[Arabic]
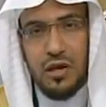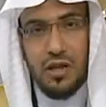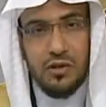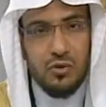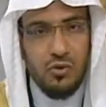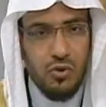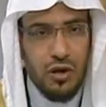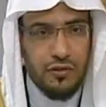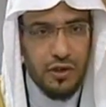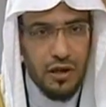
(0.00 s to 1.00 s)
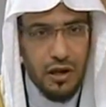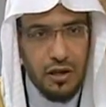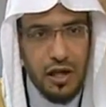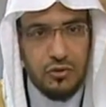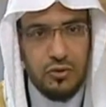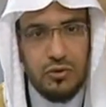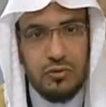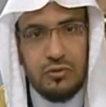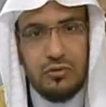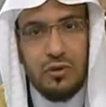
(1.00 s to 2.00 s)
هذه كلها فيها آيات
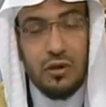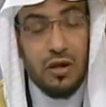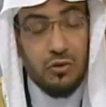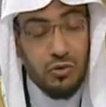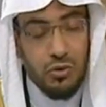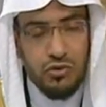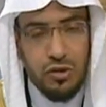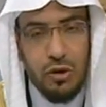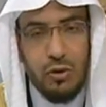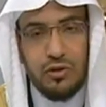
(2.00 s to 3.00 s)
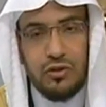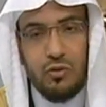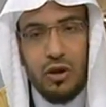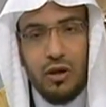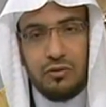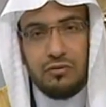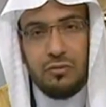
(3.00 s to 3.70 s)
الله نور السماوات والأرض